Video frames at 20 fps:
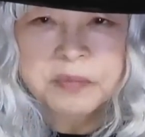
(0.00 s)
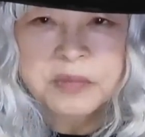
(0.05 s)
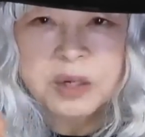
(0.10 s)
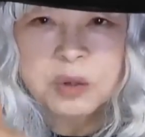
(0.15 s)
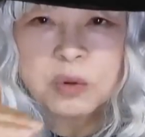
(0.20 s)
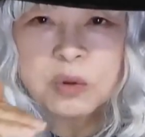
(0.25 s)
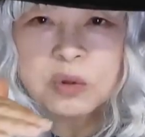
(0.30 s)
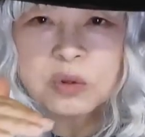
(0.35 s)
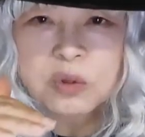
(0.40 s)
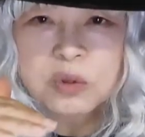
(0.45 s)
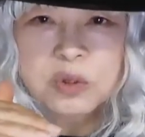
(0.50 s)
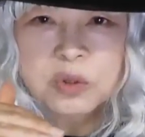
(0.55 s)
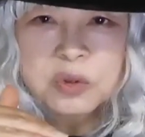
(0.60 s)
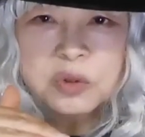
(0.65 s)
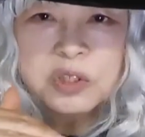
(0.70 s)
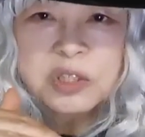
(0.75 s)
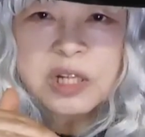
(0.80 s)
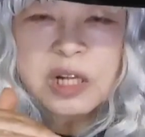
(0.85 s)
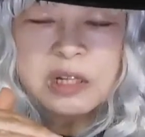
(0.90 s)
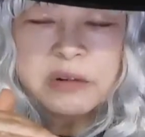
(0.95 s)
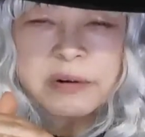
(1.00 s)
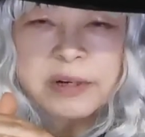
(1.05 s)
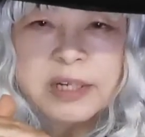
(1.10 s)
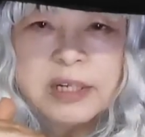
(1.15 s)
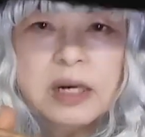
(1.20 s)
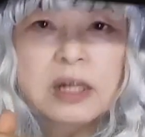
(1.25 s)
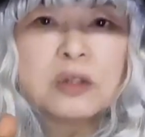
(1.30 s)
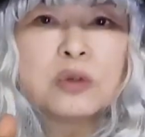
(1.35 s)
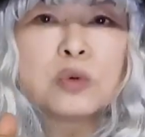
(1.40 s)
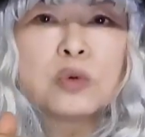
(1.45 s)
で、今度その下にはあ
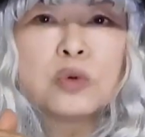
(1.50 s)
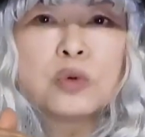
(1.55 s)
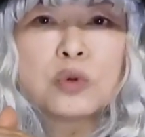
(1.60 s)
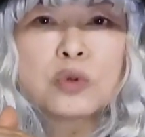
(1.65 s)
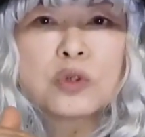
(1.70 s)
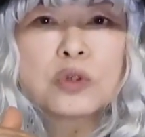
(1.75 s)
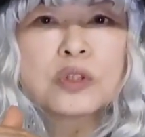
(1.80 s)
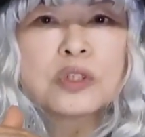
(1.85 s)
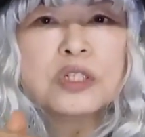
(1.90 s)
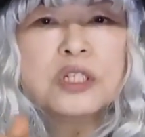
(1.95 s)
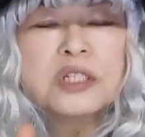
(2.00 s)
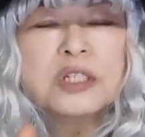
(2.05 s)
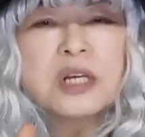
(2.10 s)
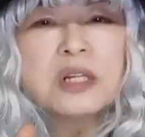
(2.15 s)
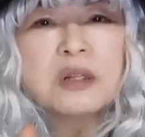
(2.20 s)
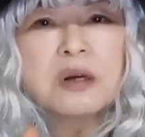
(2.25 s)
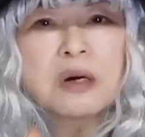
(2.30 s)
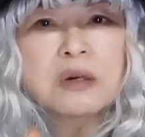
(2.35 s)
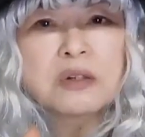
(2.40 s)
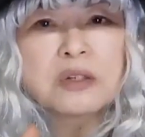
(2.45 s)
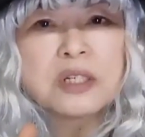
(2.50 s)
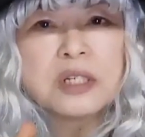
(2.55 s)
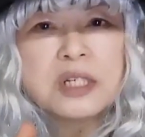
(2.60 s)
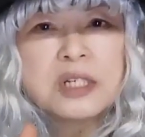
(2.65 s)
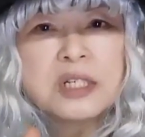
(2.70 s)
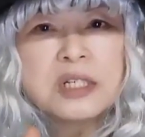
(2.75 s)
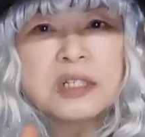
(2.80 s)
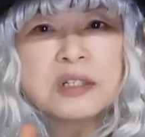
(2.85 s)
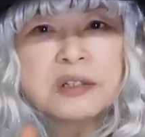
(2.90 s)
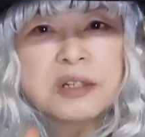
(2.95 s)
の疎水性のある脂
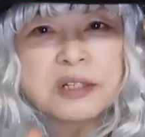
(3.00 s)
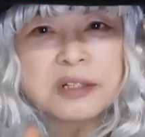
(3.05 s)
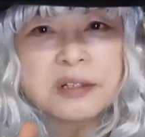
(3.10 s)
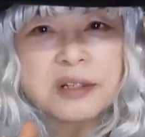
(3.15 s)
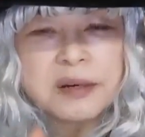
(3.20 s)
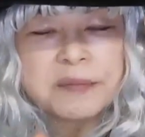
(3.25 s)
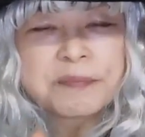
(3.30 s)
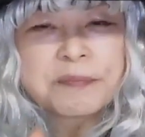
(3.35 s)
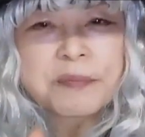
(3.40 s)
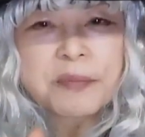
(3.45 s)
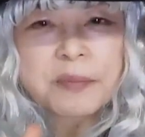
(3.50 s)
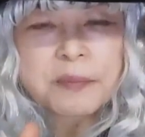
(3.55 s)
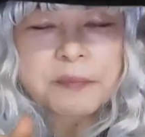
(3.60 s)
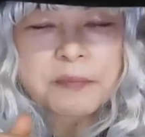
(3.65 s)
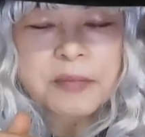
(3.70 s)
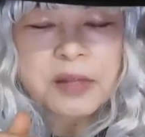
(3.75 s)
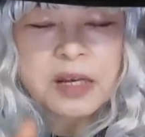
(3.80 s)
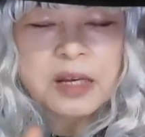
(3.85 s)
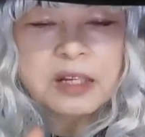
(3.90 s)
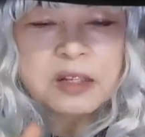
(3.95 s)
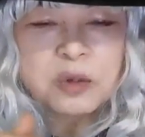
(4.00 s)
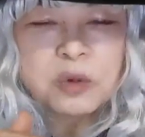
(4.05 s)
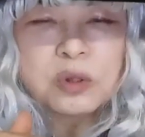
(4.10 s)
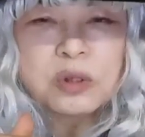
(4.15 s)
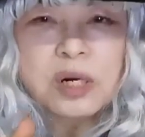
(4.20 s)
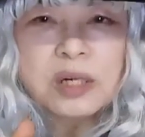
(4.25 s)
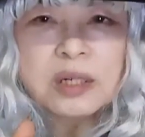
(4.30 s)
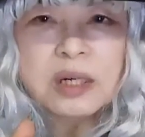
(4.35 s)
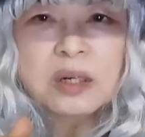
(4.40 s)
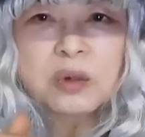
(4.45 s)
質ですね。で、そ
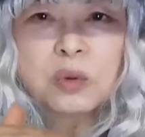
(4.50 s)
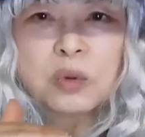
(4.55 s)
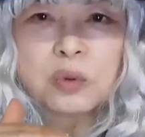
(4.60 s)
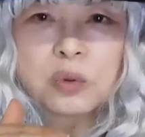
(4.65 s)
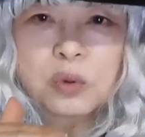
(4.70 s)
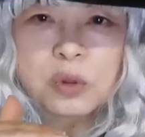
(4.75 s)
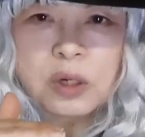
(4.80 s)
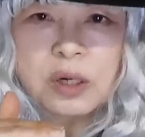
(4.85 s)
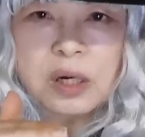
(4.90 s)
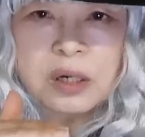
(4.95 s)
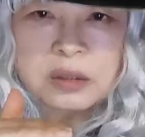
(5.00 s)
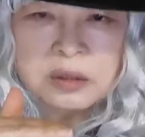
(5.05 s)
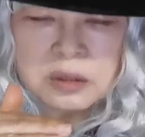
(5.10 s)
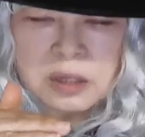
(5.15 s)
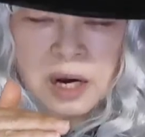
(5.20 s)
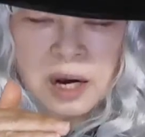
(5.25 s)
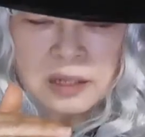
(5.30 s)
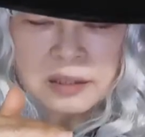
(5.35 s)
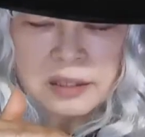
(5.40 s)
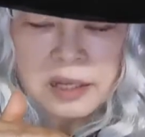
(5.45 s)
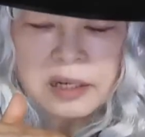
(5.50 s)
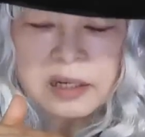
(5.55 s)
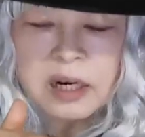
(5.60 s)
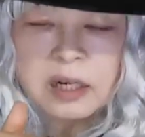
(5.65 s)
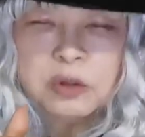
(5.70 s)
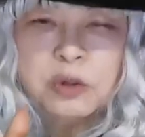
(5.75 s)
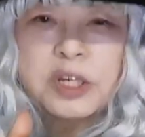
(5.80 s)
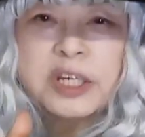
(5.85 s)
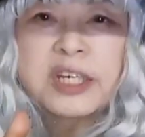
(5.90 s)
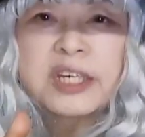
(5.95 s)
れが今度反対
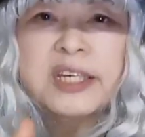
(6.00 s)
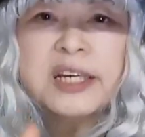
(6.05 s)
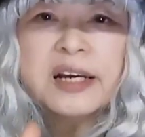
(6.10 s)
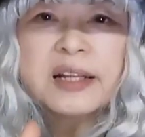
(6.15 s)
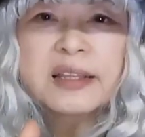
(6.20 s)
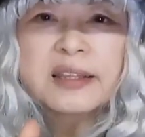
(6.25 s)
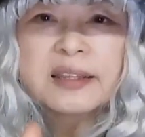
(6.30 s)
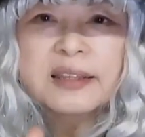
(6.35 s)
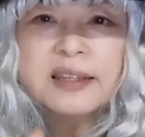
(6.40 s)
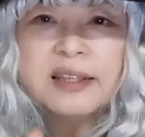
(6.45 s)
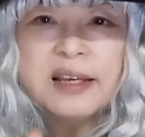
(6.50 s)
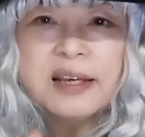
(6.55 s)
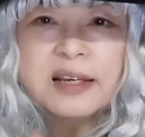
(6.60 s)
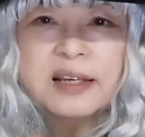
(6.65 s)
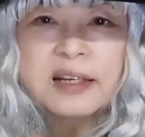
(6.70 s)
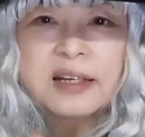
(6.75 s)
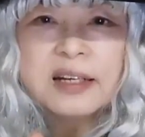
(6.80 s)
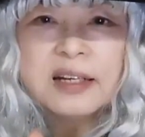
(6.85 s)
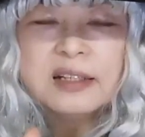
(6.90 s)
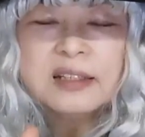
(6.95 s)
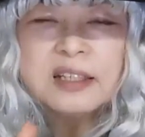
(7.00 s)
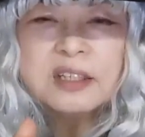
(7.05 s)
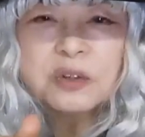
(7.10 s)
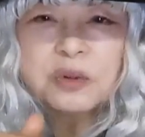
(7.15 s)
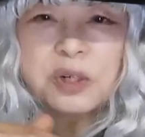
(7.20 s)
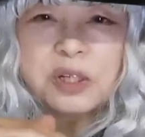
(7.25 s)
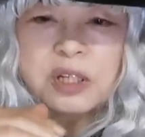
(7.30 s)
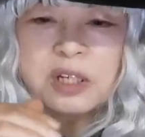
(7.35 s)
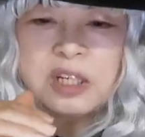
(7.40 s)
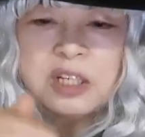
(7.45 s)
側と引き合って、で、
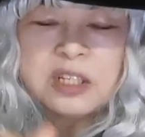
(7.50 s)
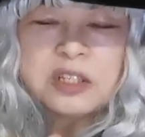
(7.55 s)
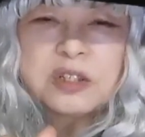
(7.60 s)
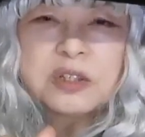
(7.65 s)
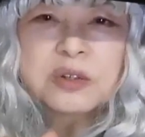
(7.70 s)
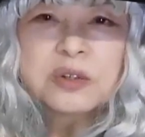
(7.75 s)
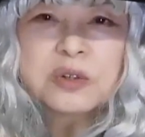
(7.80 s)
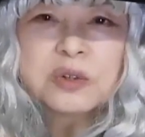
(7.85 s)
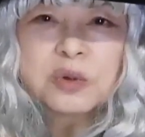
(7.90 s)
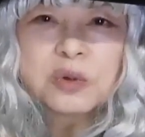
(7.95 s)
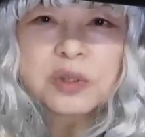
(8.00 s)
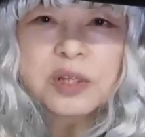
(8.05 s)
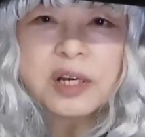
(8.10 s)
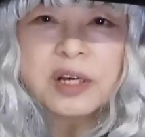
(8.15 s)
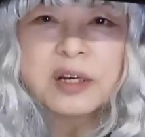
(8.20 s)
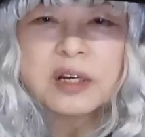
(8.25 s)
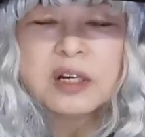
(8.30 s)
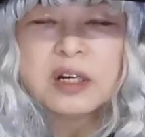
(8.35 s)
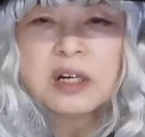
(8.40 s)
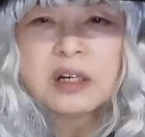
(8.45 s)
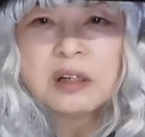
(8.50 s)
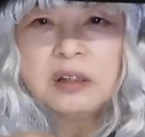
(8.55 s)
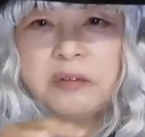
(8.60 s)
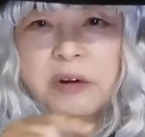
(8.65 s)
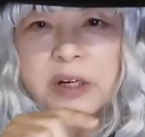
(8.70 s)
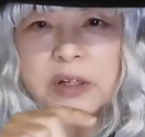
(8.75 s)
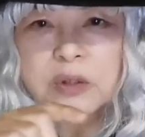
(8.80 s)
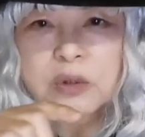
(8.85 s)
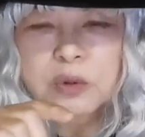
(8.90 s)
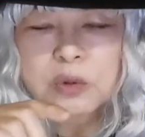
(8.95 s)
それでひっつくので、い
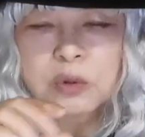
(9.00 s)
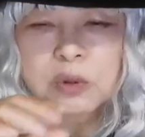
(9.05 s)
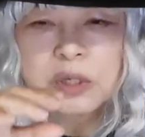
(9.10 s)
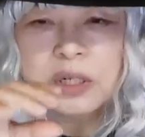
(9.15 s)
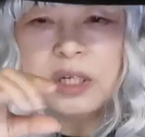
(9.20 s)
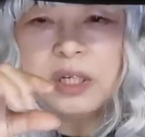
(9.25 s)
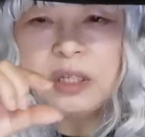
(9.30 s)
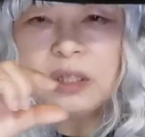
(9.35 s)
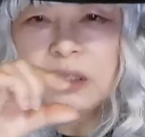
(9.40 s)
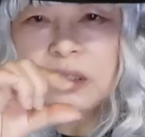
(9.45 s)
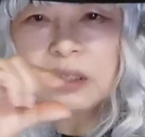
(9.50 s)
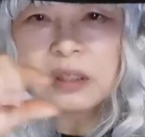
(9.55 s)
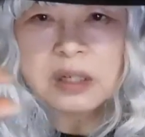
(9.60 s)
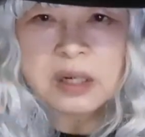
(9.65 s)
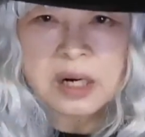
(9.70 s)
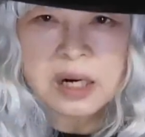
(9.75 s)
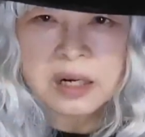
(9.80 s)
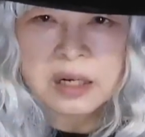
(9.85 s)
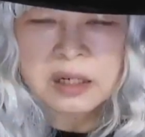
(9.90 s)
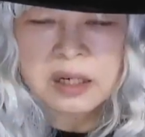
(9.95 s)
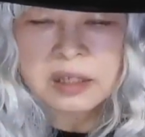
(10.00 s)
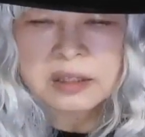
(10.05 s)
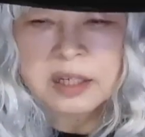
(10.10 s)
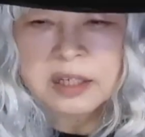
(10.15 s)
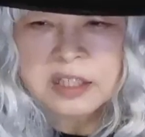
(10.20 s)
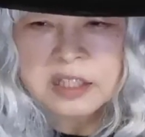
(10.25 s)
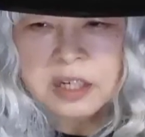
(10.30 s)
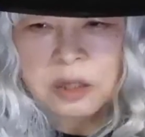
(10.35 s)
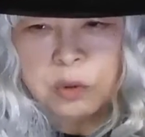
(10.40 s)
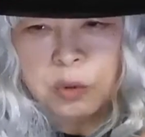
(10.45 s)
わゆるその輪が
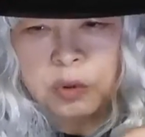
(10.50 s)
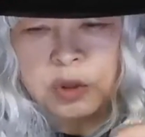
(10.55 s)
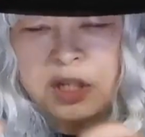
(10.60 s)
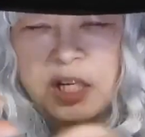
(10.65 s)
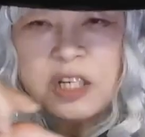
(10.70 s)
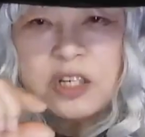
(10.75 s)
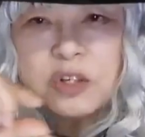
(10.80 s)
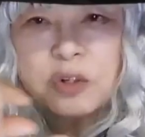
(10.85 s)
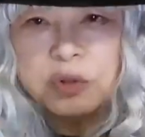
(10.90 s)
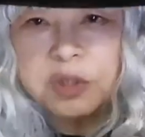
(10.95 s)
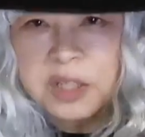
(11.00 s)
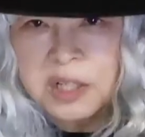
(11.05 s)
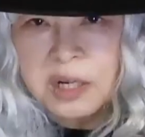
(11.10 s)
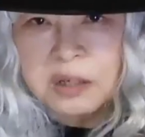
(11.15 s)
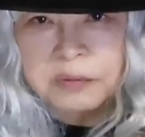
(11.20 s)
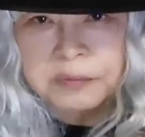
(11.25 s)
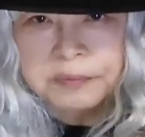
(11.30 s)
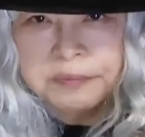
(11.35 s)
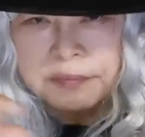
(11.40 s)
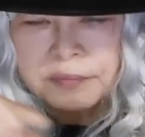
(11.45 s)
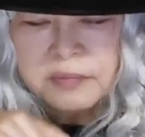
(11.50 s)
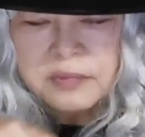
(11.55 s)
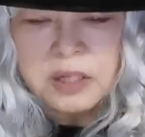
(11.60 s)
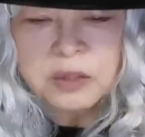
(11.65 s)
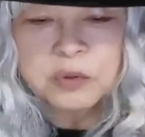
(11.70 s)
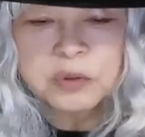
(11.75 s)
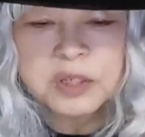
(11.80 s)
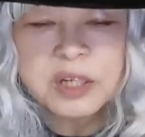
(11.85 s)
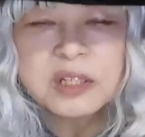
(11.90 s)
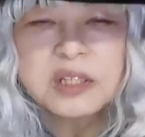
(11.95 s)
形がこう二重になる。
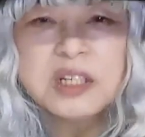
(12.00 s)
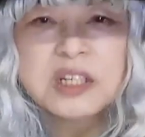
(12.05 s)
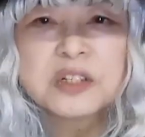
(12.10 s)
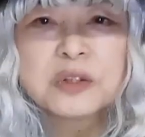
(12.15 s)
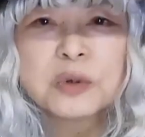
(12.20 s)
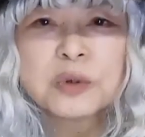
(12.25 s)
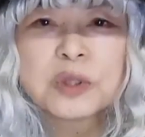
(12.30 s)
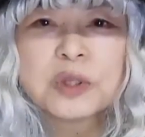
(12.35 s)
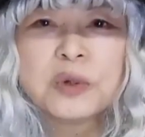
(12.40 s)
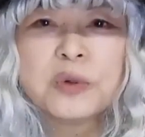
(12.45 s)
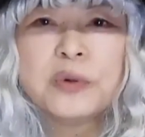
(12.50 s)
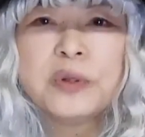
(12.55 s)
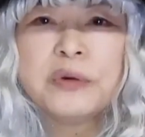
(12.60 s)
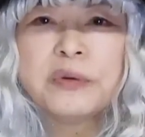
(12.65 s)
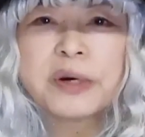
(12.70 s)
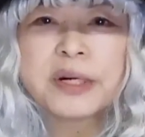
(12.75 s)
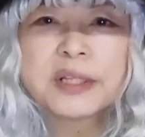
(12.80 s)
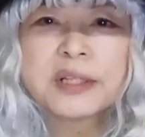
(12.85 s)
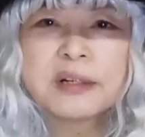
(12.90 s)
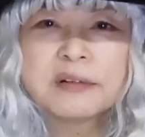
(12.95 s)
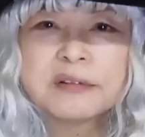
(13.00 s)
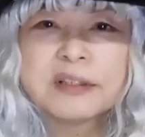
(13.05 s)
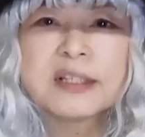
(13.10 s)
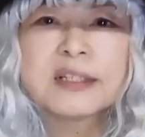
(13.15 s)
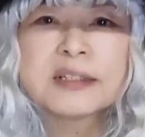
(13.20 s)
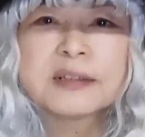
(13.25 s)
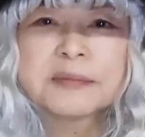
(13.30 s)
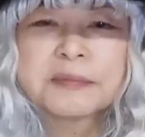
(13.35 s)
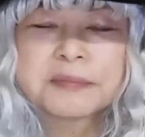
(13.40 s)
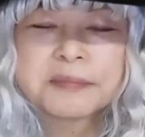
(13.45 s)
なので二層っていうふうに言われてるんで
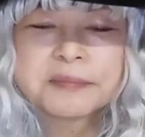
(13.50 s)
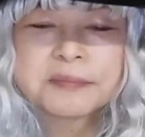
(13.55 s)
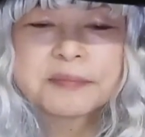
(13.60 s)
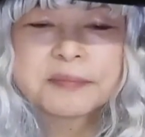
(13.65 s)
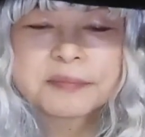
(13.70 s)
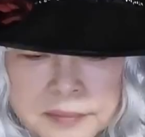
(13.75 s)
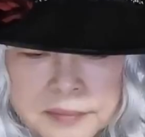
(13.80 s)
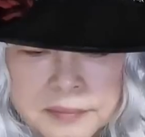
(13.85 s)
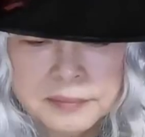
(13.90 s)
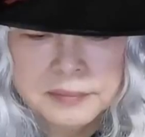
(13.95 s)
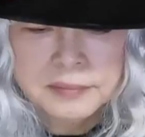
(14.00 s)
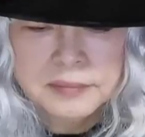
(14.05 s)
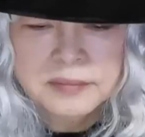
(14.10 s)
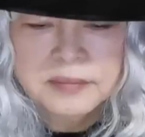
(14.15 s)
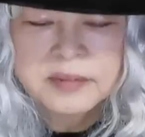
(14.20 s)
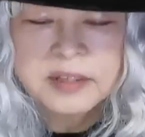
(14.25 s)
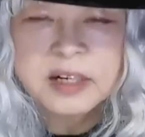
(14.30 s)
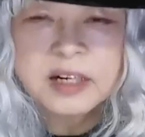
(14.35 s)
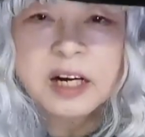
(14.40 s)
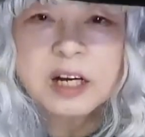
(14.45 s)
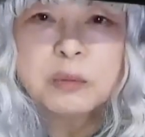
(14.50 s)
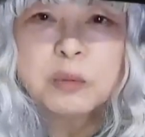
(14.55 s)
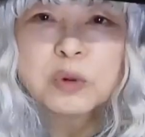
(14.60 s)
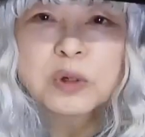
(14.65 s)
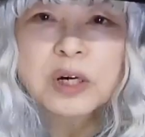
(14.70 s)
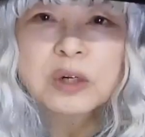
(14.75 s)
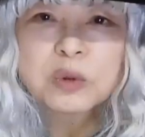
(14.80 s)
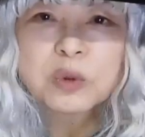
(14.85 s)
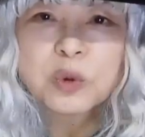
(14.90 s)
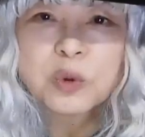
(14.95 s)
す。で解剖
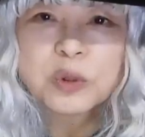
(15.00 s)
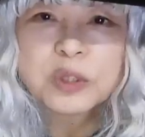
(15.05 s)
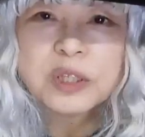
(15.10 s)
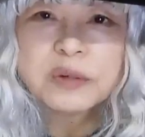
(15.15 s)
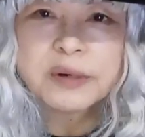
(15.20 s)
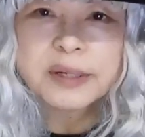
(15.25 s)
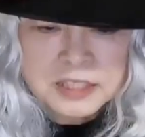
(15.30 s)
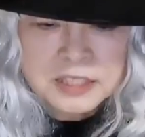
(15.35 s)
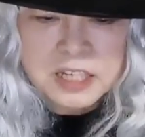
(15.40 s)
学の本には